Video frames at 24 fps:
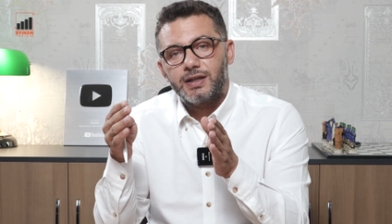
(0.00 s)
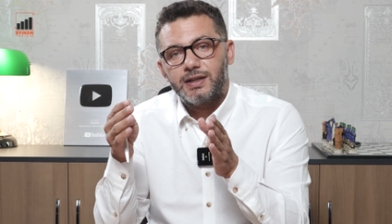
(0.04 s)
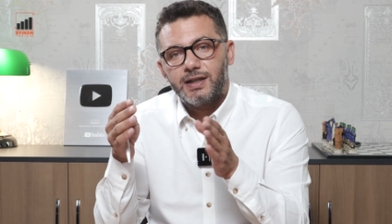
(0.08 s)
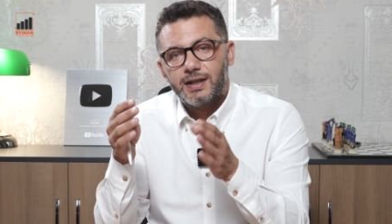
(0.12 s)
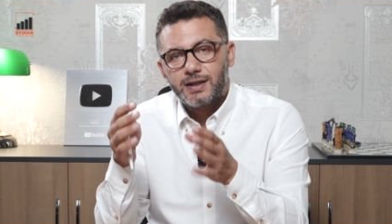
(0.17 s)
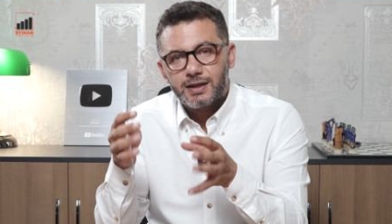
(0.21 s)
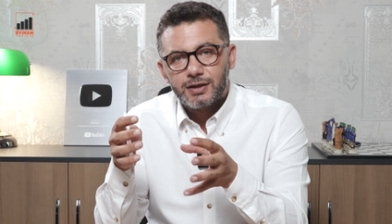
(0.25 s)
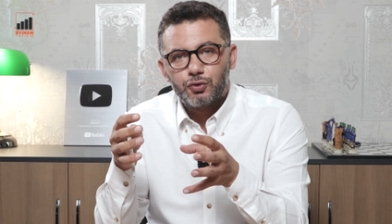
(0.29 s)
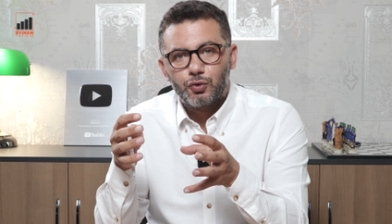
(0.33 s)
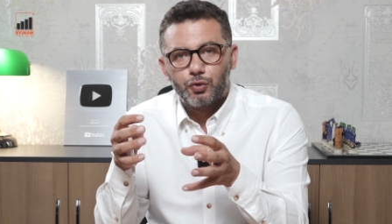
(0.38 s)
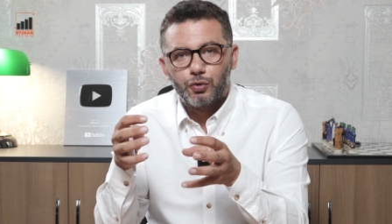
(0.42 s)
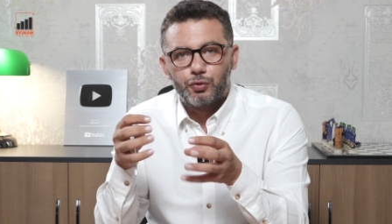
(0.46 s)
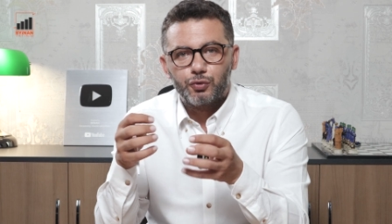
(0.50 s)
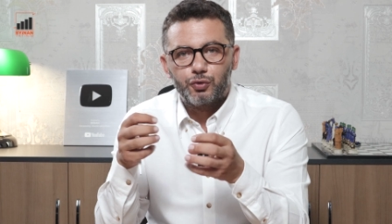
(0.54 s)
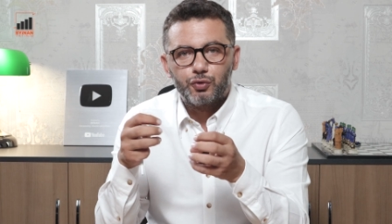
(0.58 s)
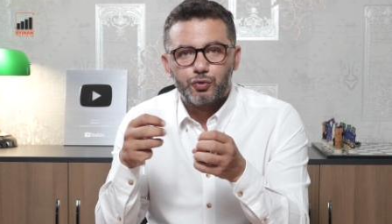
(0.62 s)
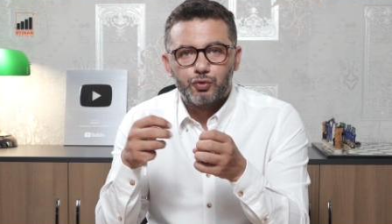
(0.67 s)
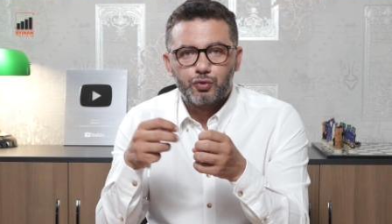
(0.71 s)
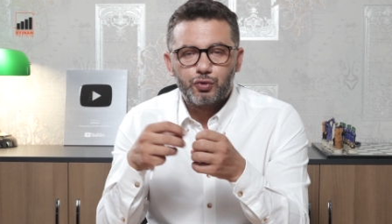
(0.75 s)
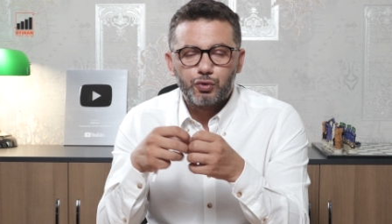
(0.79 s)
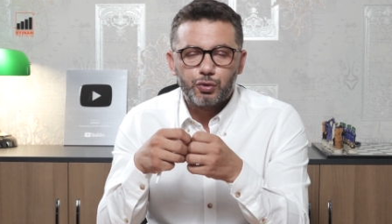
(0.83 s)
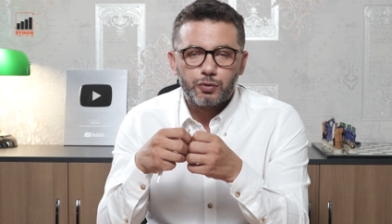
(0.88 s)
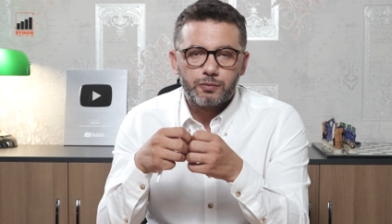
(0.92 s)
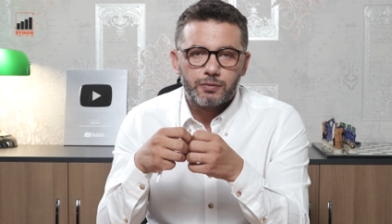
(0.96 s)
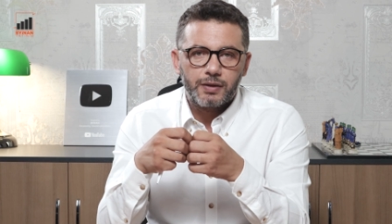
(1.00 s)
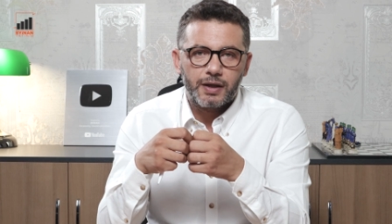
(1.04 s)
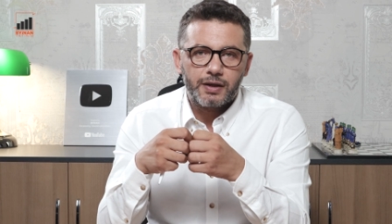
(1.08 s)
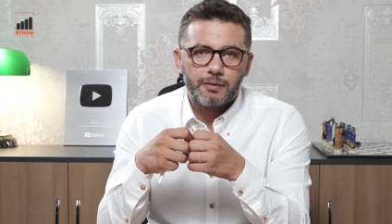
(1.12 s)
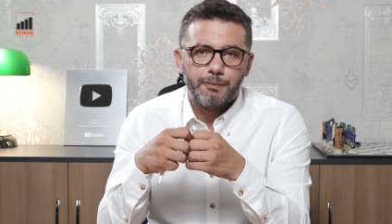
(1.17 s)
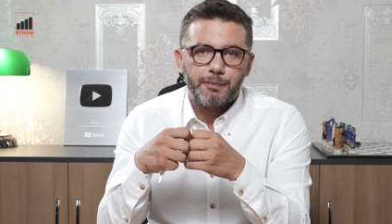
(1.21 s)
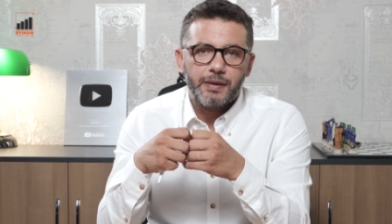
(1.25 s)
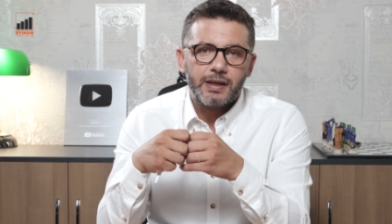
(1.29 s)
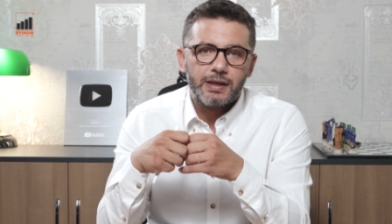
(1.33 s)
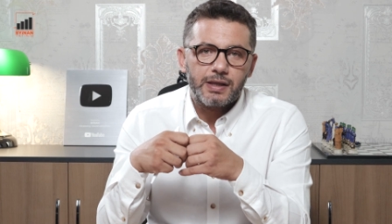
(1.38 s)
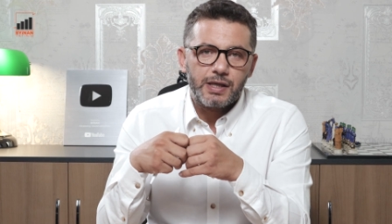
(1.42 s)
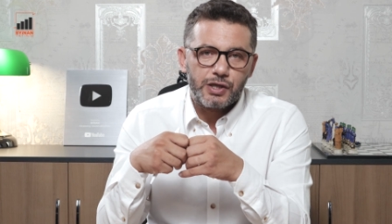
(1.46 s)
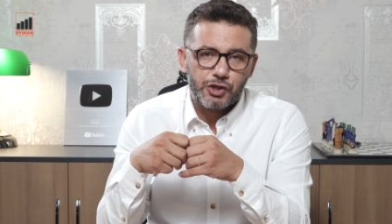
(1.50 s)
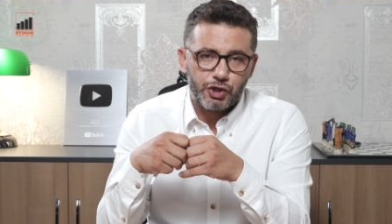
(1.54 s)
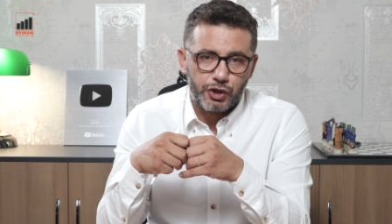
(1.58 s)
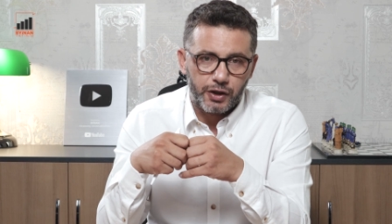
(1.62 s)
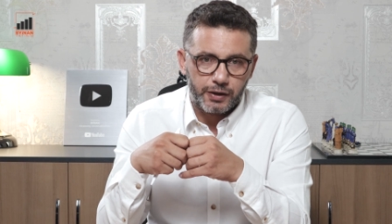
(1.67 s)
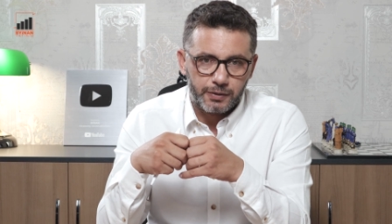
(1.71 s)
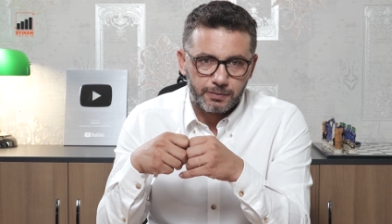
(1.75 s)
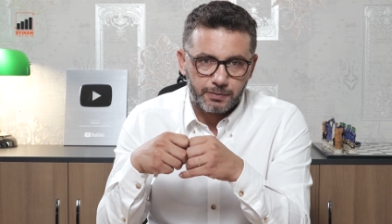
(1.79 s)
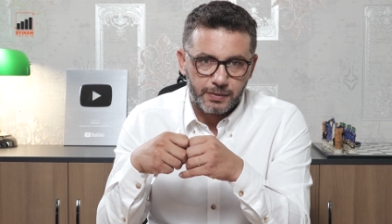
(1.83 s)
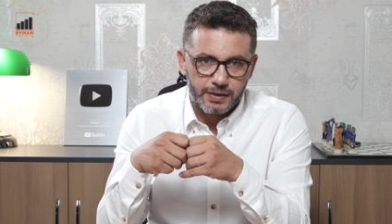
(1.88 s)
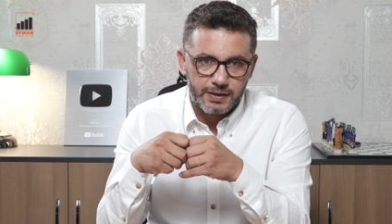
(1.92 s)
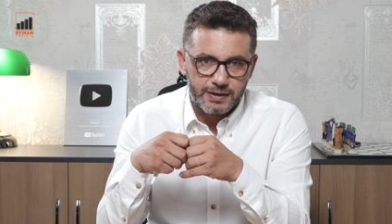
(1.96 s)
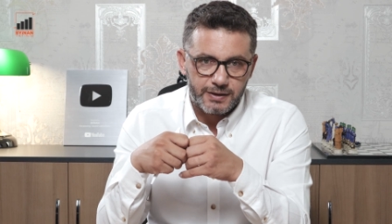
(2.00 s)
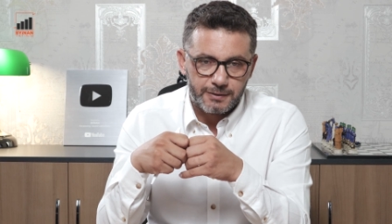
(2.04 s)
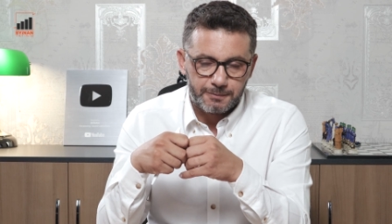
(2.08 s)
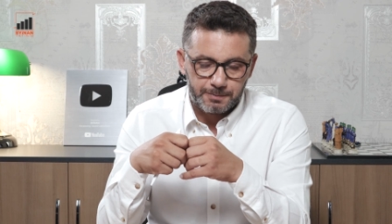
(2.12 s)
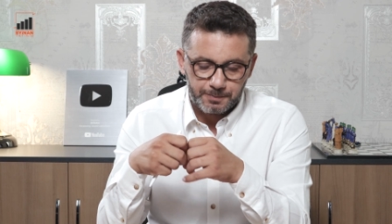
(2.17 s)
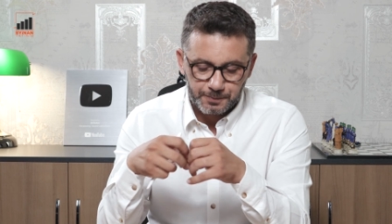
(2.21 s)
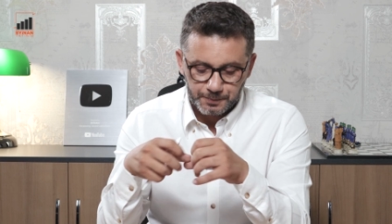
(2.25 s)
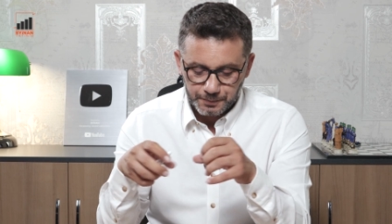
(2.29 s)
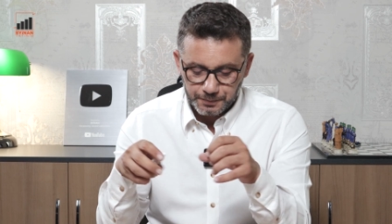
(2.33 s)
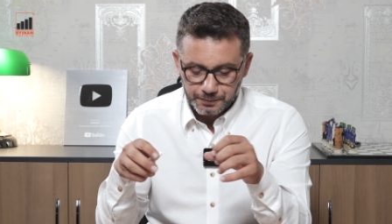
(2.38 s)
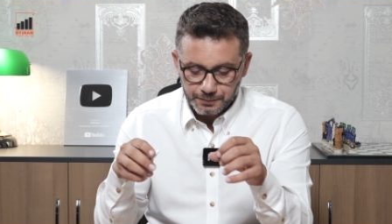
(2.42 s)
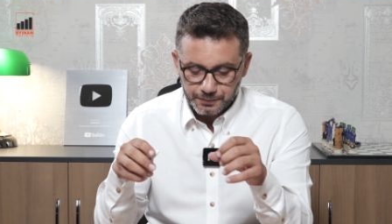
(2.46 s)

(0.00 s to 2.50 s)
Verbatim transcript: yakın olduğu durumlar pek yaşanmaz.